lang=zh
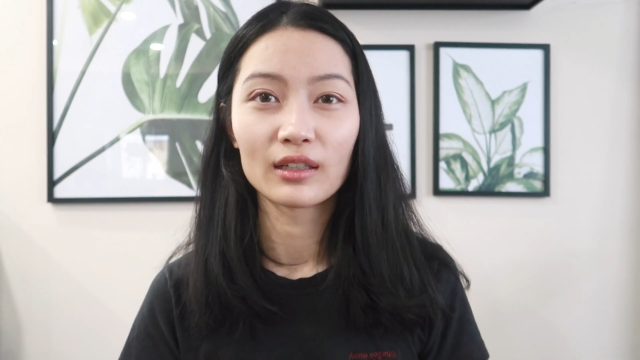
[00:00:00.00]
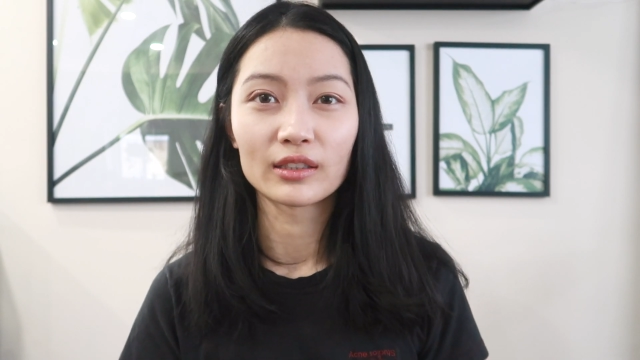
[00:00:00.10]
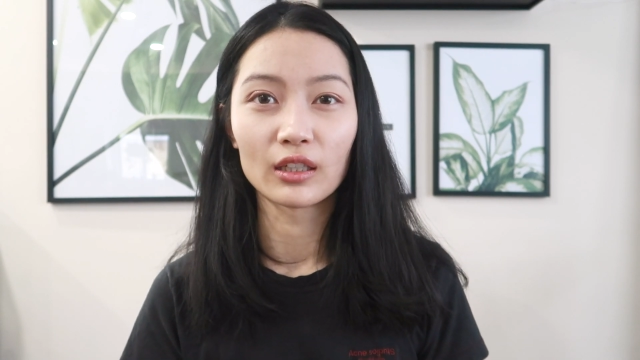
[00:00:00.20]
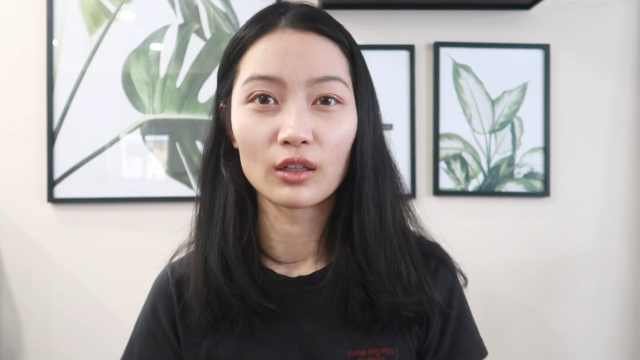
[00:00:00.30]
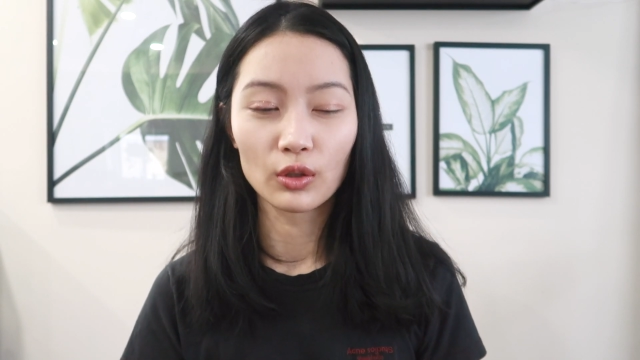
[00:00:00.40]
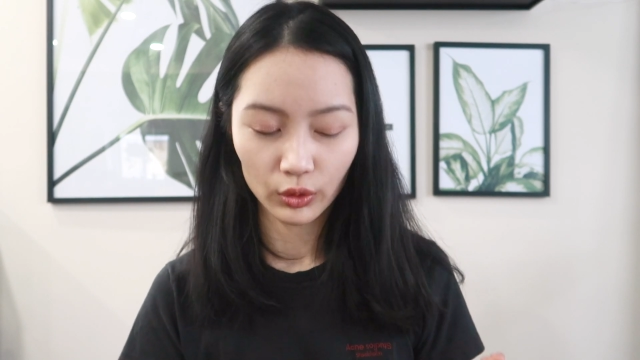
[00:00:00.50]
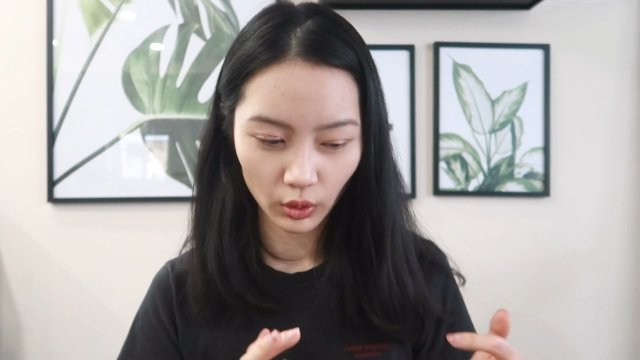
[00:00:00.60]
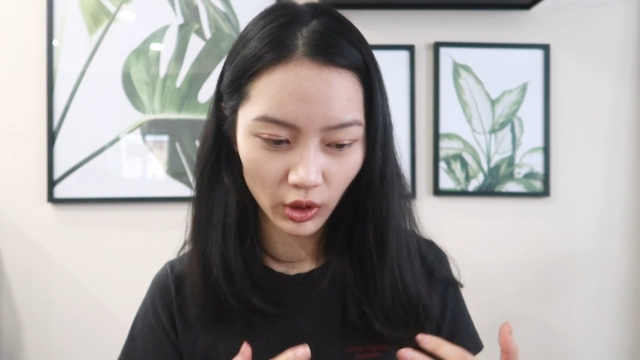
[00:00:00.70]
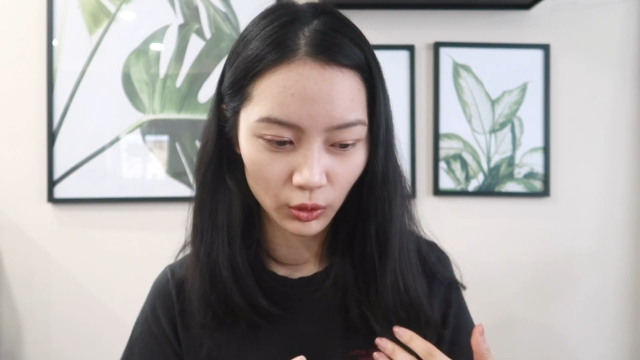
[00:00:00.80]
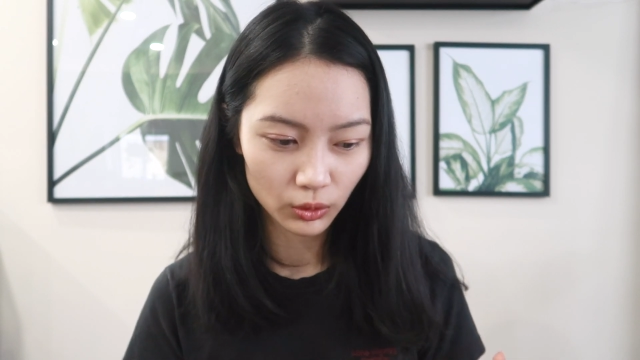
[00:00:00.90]
然后有
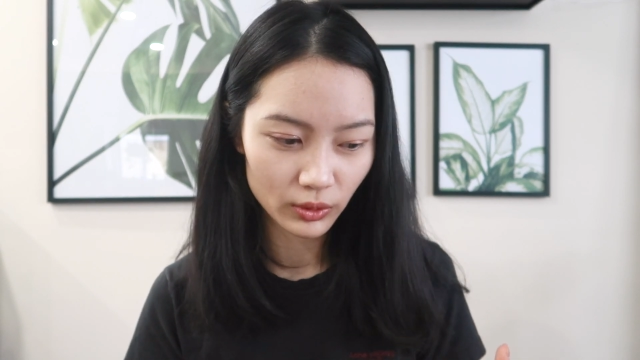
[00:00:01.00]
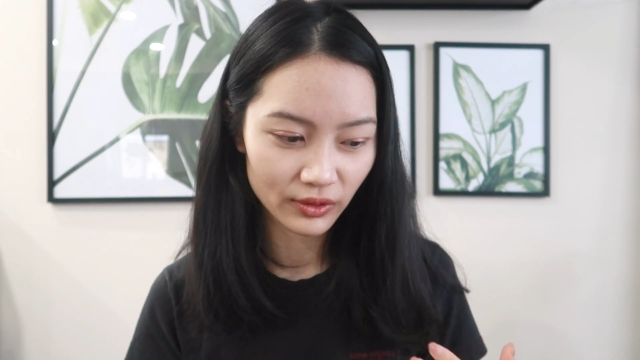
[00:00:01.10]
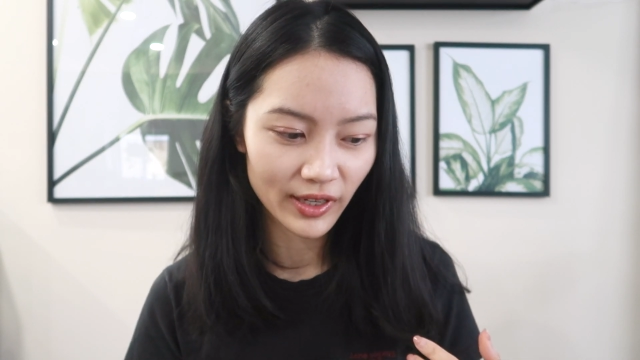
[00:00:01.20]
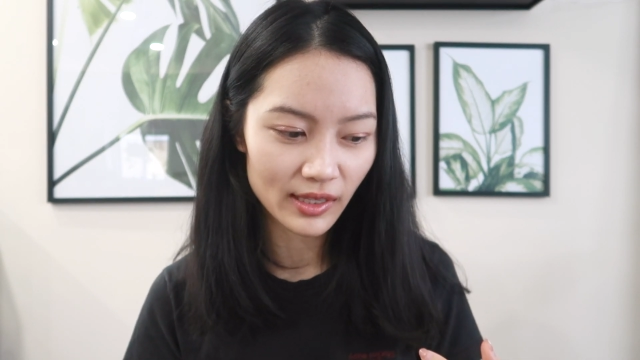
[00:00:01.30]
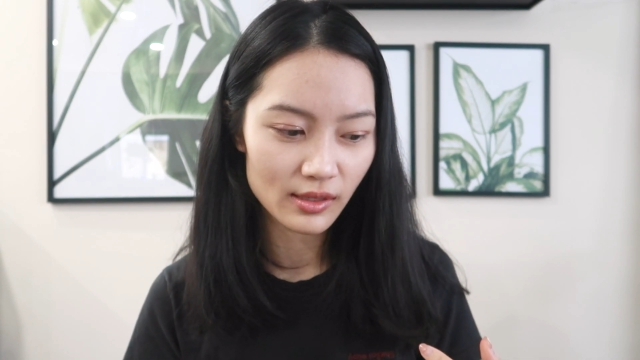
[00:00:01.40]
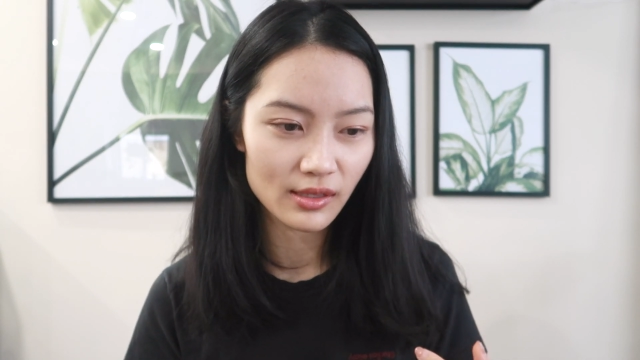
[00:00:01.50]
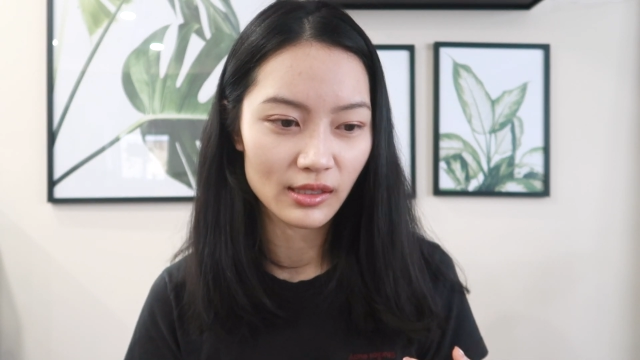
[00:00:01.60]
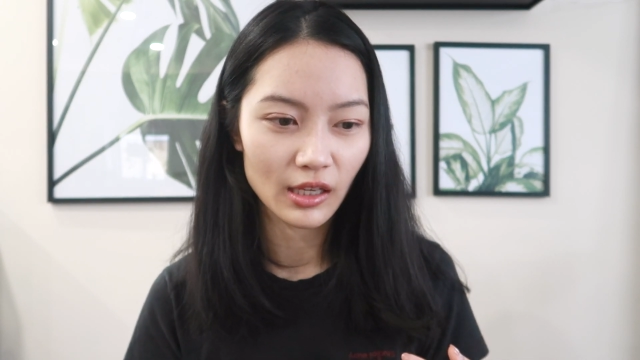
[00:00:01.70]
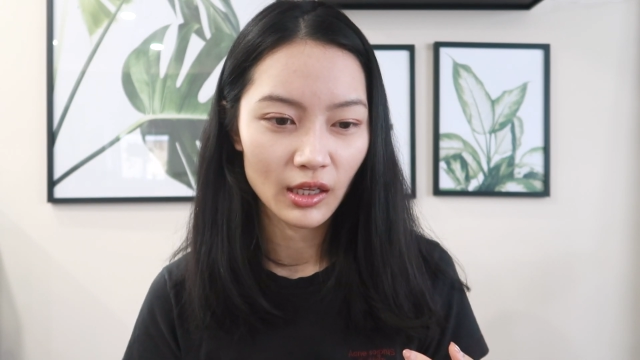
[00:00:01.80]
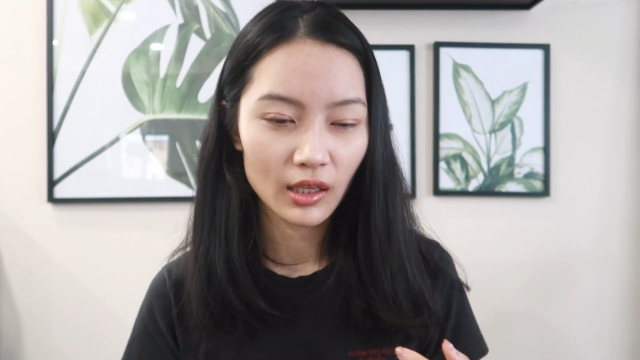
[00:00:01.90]
很多东西发现自
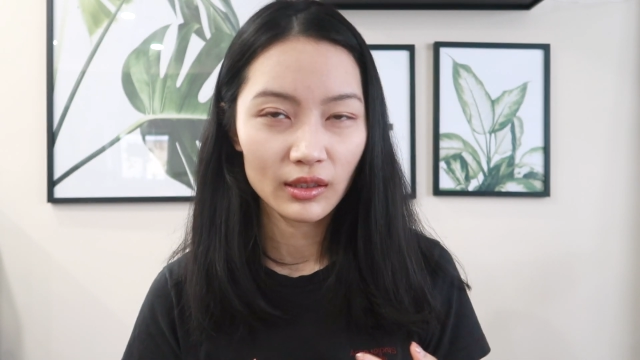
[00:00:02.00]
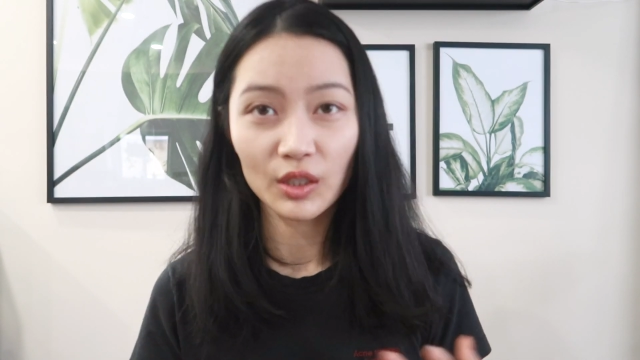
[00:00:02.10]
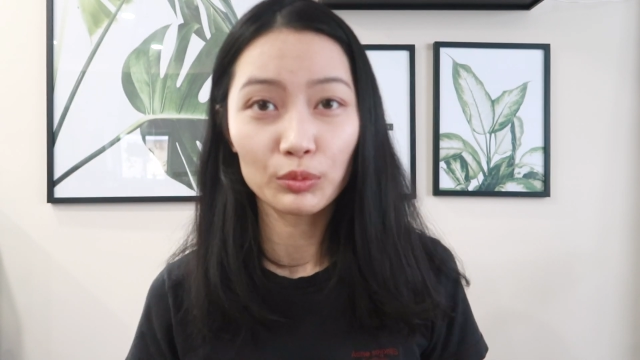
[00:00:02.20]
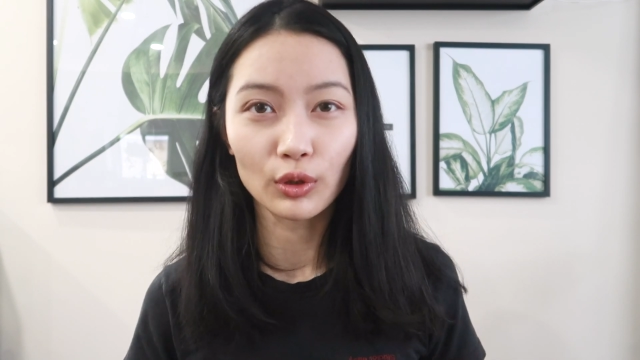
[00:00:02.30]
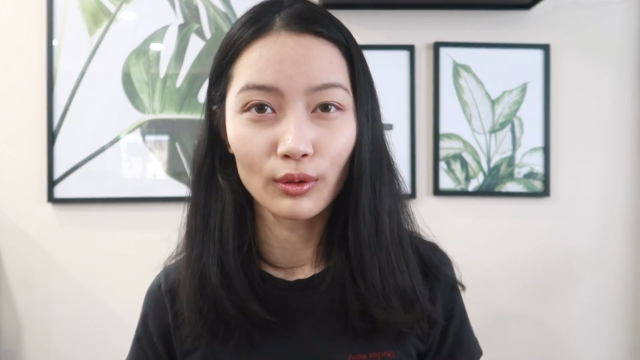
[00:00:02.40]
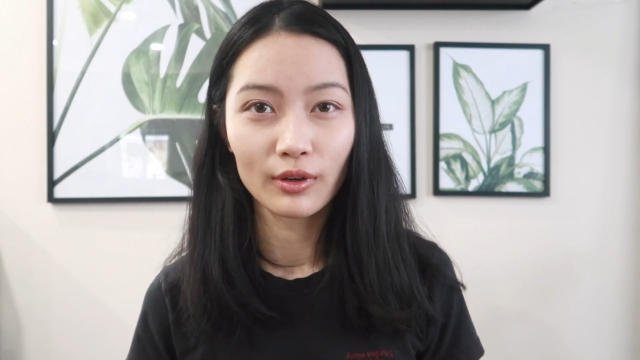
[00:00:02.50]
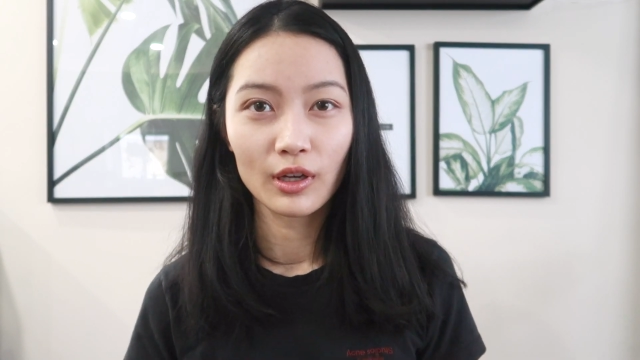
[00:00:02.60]
己听不懂。